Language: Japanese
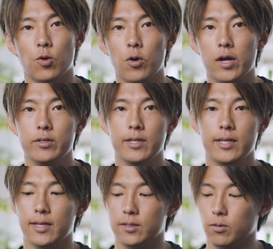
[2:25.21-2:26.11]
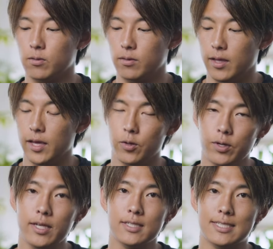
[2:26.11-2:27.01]
動画クリエイターにとって
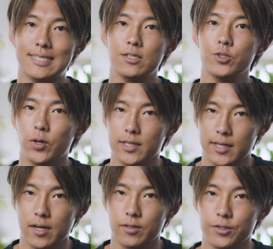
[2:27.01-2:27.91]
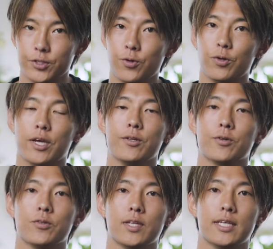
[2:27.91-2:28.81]
より自由度が高く表現
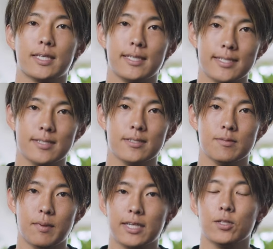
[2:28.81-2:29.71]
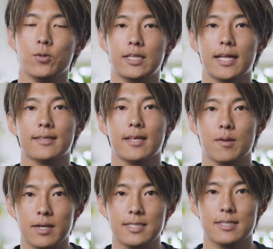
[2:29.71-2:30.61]
力をね引き出す機能になって
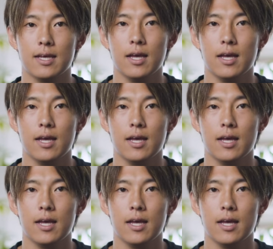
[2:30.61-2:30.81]
います。